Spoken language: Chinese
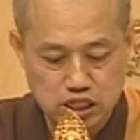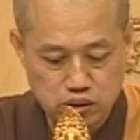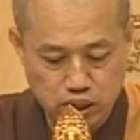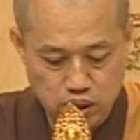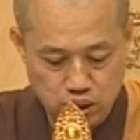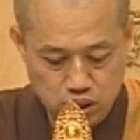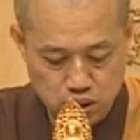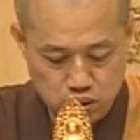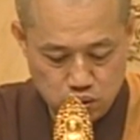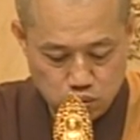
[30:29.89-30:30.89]
因为
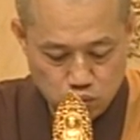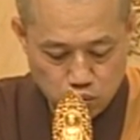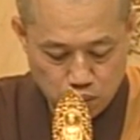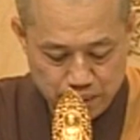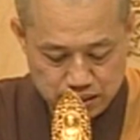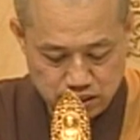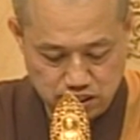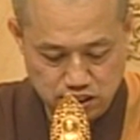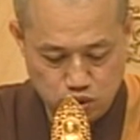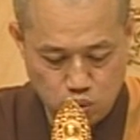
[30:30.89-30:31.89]
我们
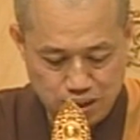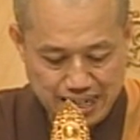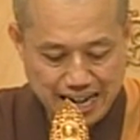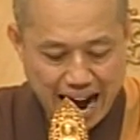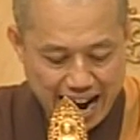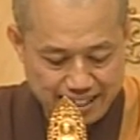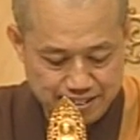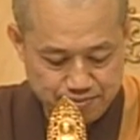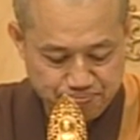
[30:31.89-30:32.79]
执着那个爱。